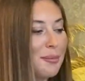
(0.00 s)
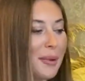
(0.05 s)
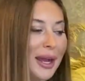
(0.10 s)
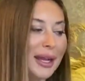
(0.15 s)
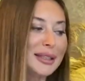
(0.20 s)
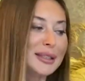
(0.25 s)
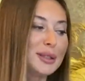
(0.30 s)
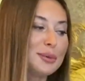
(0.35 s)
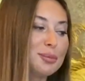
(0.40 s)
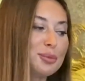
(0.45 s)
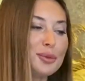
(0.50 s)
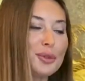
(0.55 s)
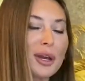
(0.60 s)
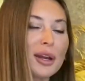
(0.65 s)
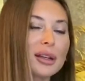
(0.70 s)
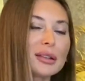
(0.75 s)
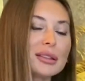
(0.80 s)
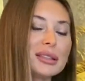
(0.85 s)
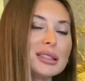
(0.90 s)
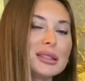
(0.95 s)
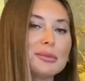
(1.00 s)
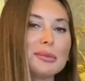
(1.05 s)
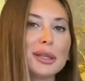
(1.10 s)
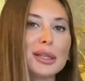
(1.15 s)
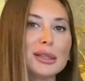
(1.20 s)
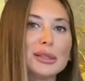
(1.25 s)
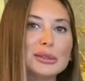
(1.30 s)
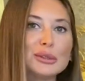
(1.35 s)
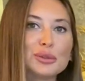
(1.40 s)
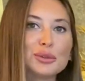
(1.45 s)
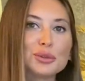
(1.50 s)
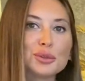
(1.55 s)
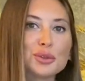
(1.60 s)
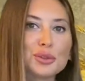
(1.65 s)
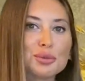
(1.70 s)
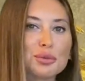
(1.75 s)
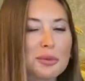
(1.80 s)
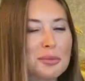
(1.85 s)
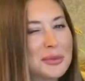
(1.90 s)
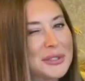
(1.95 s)
Belki bu yaklaşım el ele
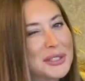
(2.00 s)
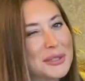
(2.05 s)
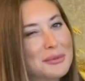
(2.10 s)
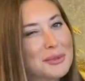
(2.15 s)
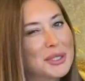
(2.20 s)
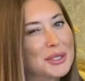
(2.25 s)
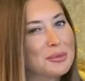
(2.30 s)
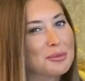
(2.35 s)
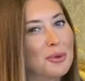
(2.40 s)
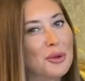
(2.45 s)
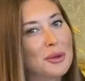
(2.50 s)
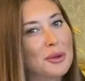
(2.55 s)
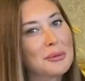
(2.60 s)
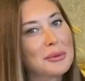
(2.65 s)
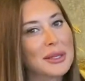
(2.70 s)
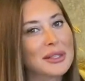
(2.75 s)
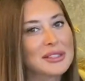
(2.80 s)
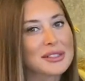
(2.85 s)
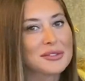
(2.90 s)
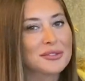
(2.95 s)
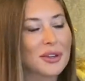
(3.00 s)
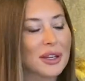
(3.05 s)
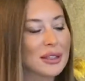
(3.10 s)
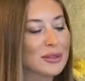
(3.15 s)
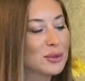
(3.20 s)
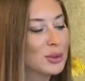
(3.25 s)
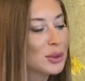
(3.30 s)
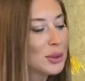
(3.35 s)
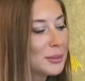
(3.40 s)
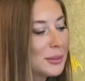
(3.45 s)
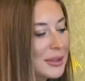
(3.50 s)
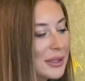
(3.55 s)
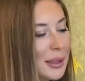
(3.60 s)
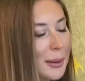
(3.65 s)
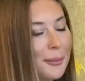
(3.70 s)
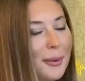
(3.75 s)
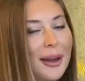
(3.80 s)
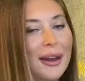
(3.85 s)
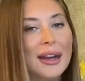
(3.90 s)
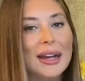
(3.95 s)
tutuşma bizim için böyle biraz farklı olabilir
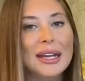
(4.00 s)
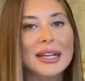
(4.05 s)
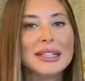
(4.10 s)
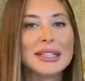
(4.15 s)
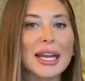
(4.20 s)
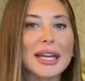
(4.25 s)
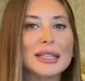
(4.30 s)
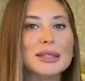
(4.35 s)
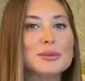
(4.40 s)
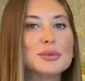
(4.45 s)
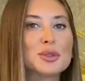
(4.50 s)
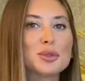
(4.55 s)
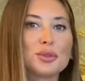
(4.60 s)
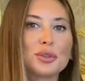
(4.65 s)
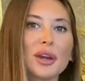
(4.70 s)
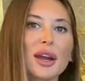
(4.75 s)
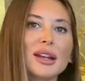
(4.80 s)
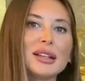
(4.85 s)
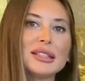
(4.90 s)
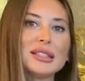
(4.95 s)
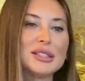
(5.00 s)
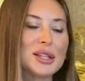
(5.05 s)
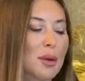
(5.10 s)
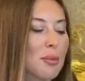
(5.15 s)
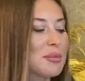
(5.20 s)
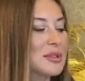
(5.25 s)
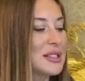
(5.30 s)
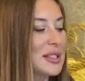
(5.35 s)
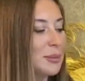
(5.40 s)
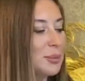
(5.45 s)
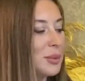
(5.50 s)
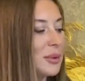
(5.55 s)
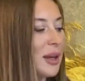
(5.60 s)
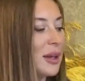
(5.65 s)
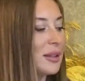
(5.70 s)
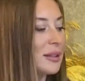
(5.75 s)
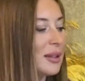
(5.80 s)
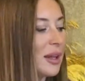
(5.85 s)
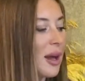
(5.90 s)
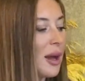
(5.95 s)
ama kendimize uyarlayacağımız
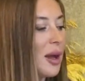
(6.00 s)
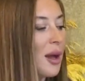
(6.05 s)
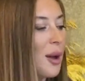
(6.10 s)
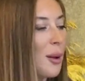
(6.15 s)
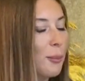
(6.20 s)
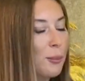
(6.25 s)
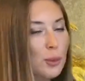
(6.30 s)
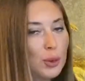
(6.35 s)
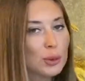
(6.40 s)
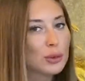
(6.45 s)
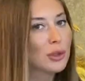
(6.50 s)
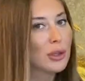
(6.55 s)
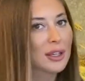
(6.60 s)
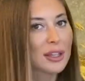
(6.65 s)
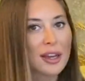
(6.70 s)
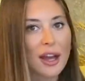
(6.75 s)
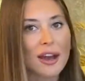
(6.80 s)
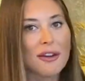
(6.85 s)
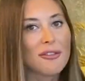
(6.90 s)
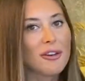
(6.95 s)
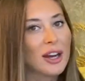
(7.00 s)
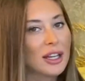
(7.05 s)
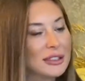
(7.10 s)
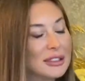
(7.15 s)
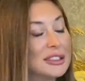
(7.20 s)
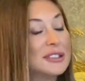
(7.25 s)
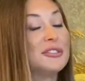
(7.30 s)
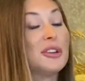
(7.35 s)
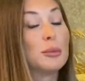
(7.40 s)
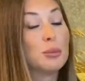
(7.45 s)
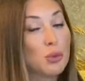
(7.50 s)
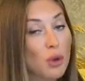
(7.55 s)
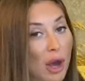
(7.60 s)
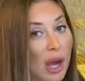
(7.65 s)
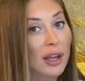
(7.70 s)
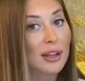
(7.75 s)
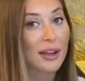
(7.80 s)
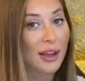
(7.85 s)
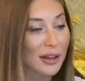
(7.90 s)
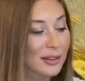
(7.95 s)
yapılarda mutlaka vardır ve
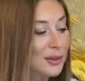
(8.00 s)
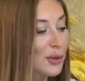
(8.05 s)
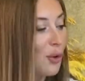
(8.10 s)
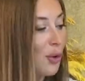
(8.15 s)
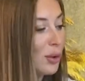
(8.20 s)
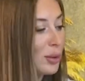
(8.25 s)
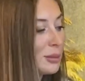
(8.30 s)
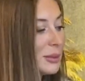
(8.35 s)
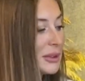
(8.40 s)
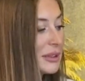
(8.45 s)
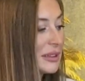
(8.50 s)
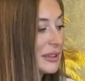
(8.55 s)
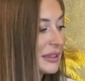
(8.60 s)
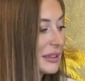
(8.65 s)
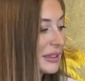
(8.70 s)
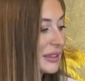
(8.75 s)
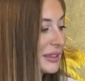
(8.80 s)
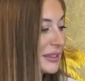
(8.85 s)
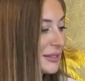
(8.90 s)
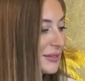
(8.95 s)
muhakkak da olmalıdır.